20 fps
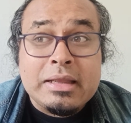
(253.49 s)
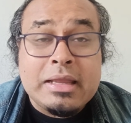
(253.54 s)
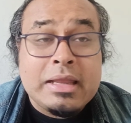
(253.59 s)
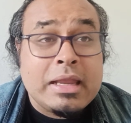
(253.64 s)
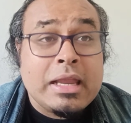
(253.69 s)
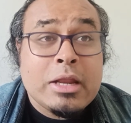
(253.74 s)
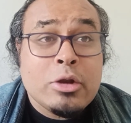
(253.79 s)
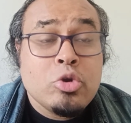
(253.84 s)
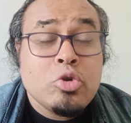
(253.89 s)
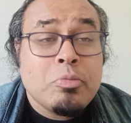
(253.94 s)

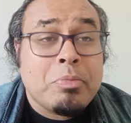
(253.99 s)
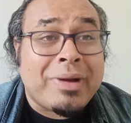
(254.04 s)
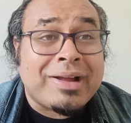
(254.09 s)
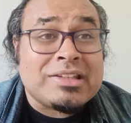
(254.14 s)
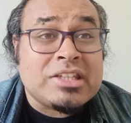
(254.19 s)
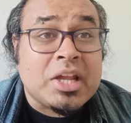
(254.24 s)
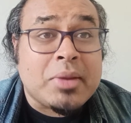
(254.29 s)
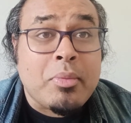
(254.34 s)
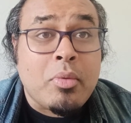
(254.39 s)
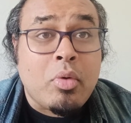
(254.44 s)
est élu
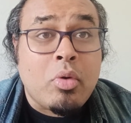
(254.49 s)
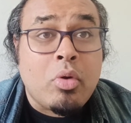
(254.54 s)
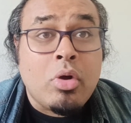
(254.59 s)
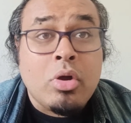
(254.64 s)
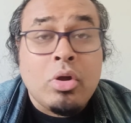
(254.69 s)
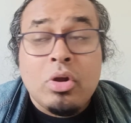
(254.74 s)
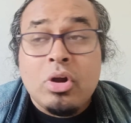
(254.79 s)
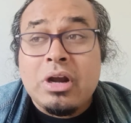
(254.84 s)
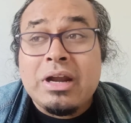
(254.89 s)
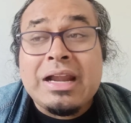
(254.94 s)
pratiquement
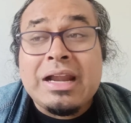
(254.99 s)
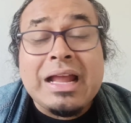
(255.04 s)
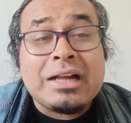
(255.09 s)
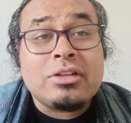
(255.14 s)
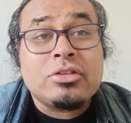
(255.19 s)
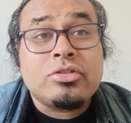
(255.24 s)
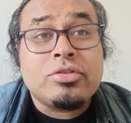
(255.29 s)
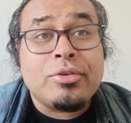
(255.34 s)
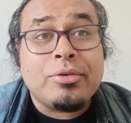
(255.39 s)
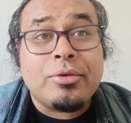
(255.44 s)

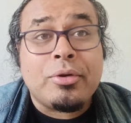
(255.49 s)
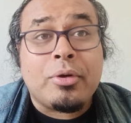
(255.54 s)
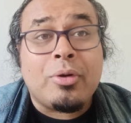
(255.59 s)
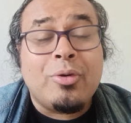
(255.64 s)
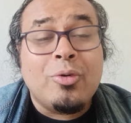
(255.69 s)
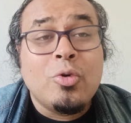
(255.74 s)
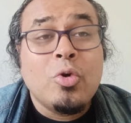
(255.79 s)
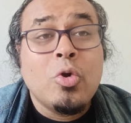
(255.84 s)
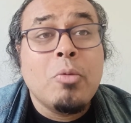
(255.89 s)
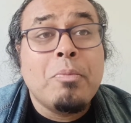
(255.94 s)

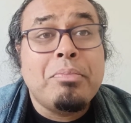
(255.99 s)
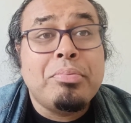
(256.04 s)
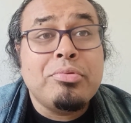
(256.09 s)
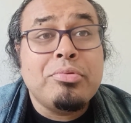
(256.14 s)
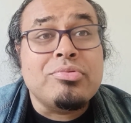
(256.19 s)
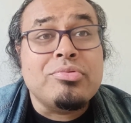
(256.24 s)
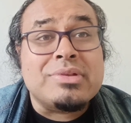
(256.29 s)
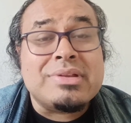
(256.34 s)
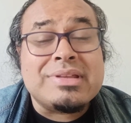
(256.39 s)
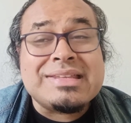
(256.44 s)
l'acteur le
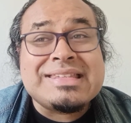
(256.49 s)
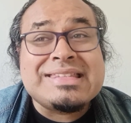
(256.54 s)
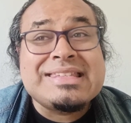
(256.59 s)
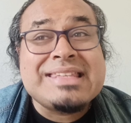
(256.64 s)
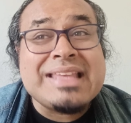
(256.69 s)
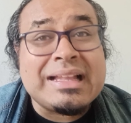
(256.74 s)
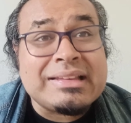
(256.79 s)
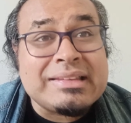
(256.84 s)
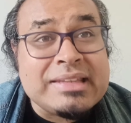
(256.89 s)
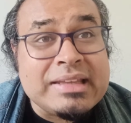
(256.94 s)
plus
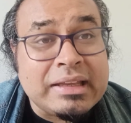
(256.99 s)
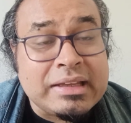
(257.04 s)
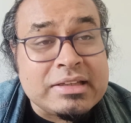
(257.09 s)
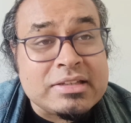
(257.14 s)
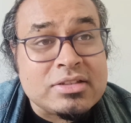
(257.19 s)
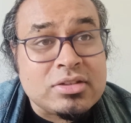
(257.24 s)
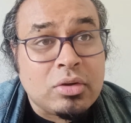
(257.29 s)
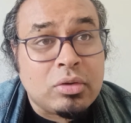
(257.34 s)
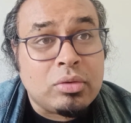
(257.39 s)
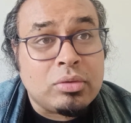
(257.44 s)

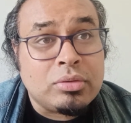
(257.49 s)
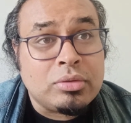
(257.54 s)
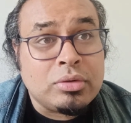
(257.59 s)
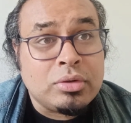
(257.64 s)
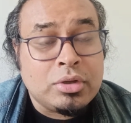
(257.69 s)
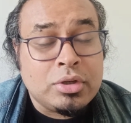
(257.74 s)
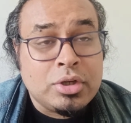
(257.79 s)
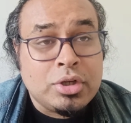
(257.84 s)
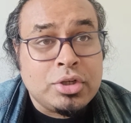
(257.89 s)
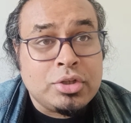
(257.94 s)
intéressant
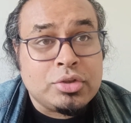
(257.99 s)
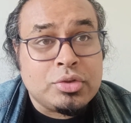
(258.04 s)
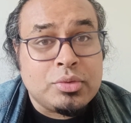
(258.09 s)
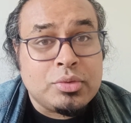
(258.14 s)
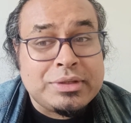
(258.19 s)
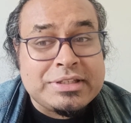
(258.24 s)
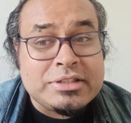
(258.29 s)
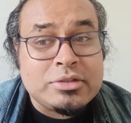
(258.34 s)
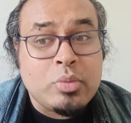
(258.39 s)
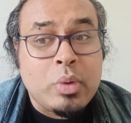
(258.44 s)
de
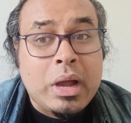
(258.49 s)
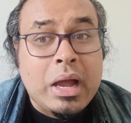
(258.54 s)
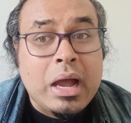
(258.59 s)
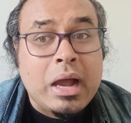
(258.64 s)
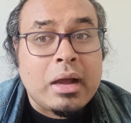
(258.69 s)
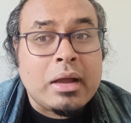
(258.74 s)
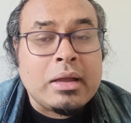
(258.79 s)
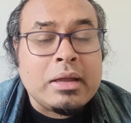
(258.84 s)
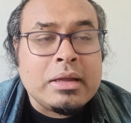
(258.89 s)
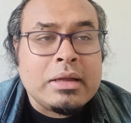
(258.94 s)

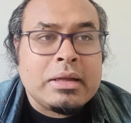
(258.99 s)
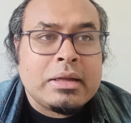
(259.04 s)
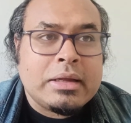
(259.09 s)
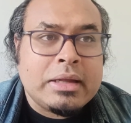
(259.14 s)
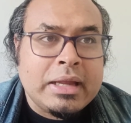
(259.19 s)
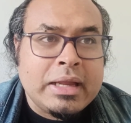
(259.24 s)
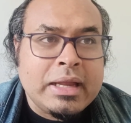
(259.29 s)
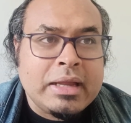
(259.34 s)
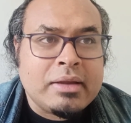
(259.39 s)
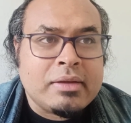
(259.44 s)
l'histoire
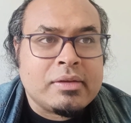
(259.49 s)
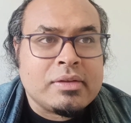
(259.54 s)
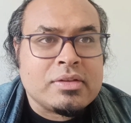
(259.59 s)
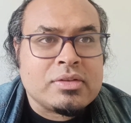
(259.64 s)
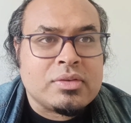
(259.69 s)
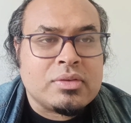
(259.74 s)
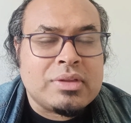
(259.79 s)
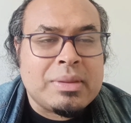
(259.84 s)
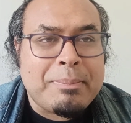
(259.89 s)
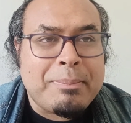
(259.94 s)
et
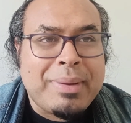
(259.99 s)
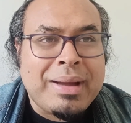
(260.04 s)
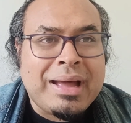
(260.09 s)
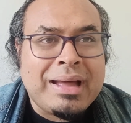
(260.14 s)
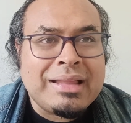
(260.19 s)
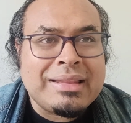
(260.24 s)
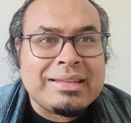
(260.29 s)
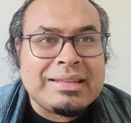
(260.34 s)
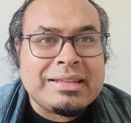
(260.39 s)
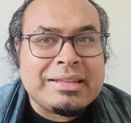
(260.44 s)
ce n'est
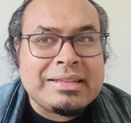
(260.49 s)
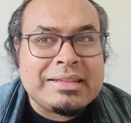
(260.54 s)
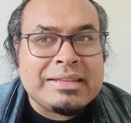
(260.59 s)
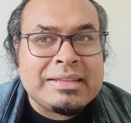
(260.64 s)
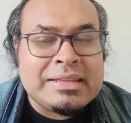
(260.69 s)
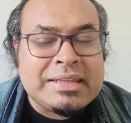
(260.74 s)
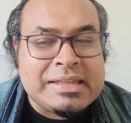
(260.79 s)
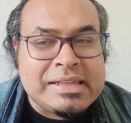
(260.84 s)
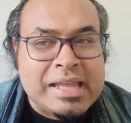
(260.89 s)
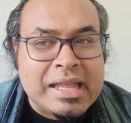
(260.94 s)
pas
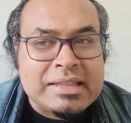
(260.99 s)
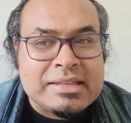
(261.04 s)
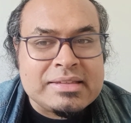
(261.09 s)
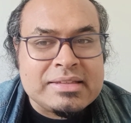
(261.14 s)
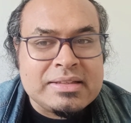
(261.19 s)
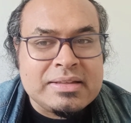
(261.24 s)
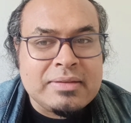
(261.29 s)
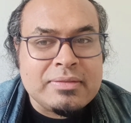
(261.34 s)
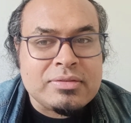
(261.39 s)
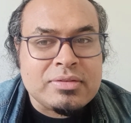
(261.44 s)

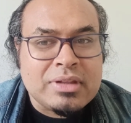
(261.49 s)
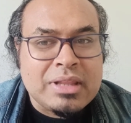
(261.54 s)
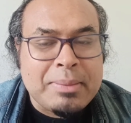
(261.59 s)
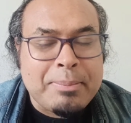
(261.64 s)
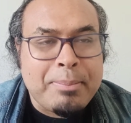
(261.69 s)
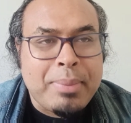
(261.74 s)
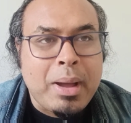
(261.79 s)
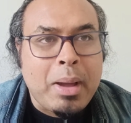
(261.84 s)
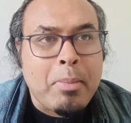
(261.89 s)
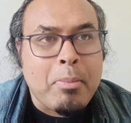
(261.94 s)
négatif, ce n'est
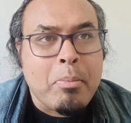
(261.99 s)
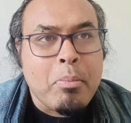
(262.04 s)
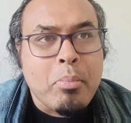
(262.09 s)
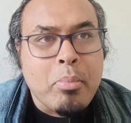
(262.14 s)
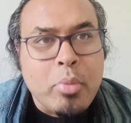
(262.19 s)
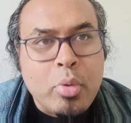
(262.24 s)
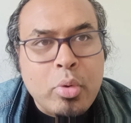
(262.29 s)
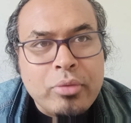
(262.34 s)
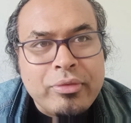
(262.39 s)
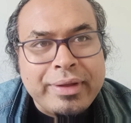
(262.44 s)
pas
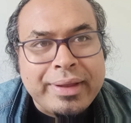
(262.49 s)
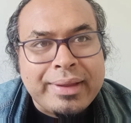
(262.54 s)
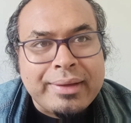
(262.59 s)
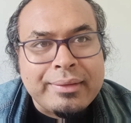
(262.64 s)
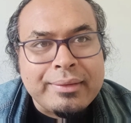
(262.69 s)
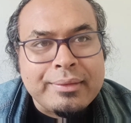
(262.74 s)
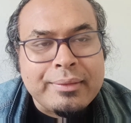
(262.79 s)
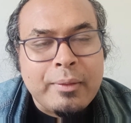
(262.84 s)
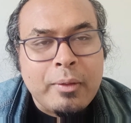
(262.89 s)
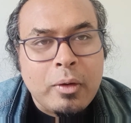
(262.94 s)

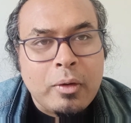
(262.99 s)
mauvais.